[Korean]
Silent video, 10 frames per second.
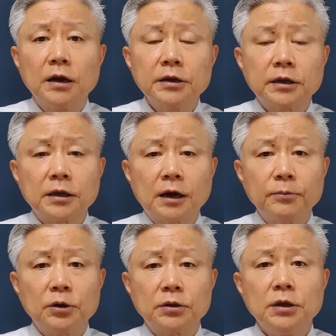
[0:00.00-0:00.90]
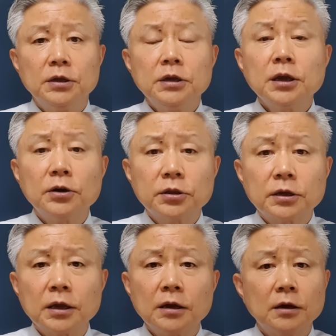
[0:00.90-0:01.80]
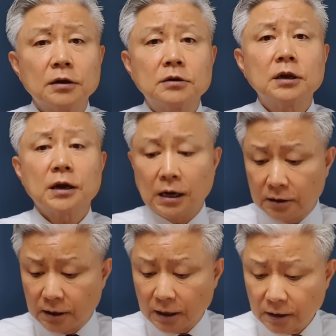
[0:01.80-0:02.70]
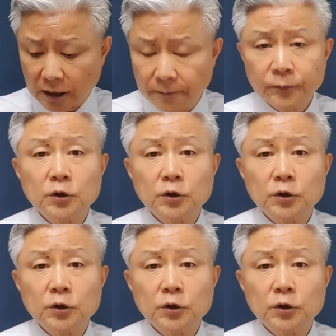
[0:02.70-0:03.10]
이렇게 하면은 이게 어떻게 그게 가능한가